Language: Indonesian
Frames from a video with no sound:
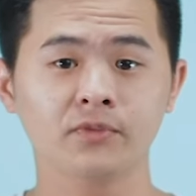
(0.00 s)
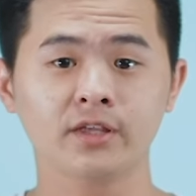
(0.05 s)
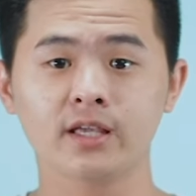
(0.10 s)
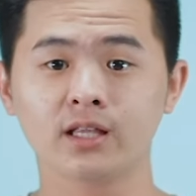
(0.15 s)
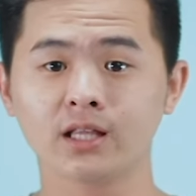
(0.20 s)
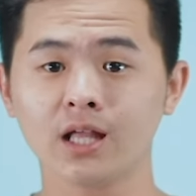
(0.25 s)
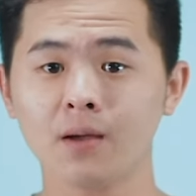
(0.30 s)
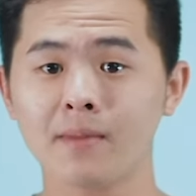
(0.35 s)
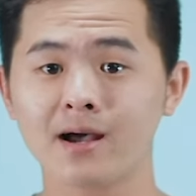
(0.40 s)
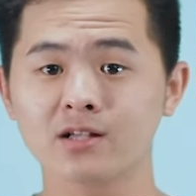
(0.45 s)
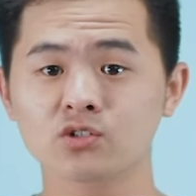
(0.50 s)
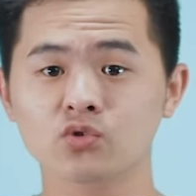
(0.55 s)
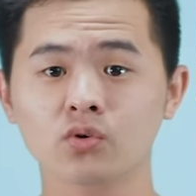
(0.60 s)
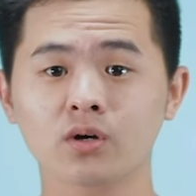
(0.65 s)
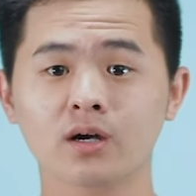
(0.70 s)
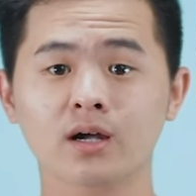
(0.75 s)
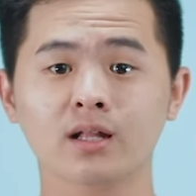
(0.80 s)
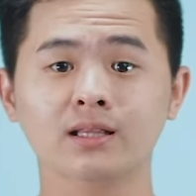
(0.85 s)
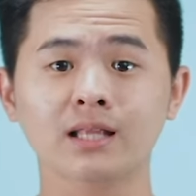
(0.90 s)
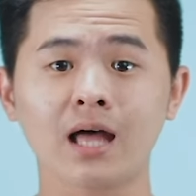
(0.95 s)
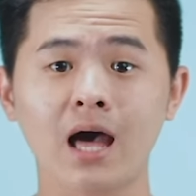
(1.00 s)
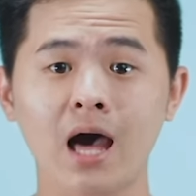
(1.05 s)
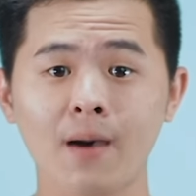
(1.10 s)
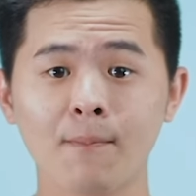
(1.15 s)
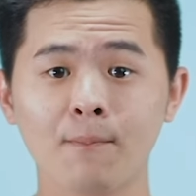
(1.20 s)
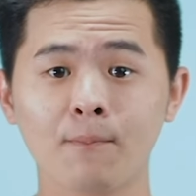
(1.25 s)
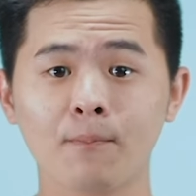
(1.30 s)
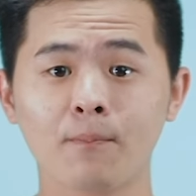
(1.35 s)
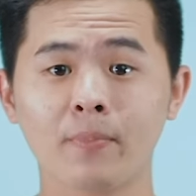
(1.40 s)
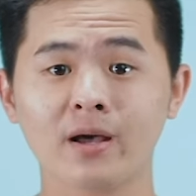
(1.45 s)
kita masuk ke
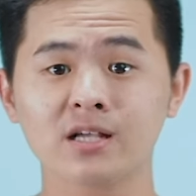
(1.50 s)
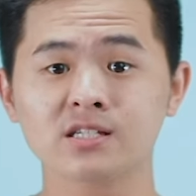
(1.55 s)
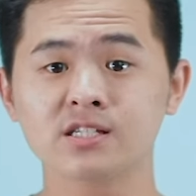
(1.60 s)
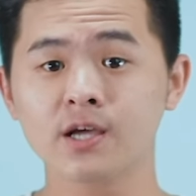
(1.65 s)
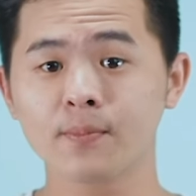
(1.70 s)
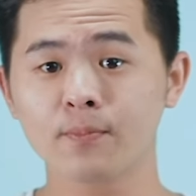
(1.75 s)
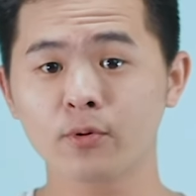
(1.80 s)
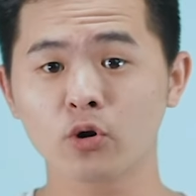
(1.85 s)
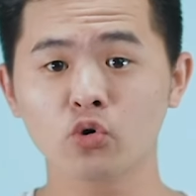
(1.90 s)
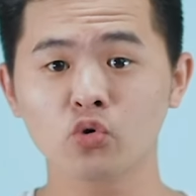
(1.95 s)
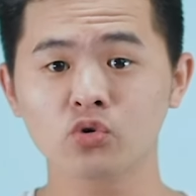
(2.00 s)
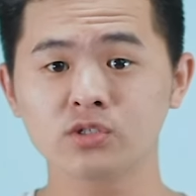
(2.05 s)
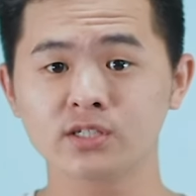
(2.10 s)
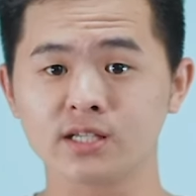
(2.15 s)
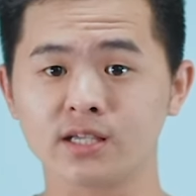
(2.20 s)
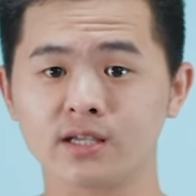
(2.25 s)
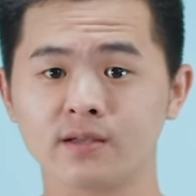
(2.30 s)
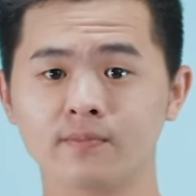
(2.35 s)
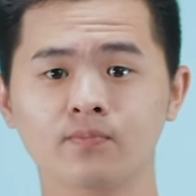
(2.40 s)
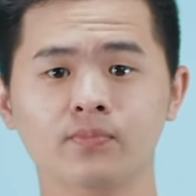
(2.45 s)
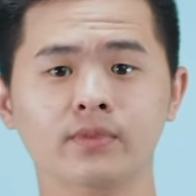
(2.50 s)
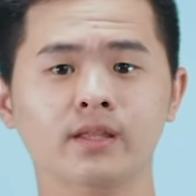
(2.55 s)
tahap pasca produksi